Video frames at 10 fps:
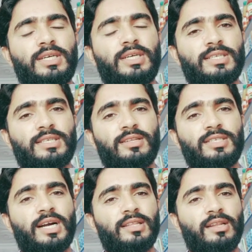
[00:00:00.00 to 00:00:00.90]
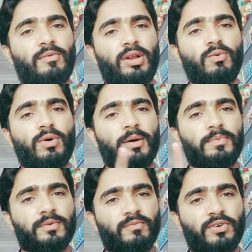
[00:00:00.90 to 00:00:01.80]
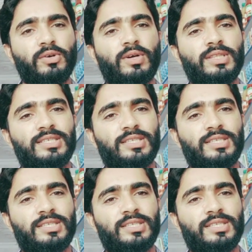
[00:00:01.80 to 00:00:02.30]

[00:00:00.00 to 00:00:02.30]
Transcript: का स्क्रीनशॉट देने वाला हूँ आप वीडियो के अंदर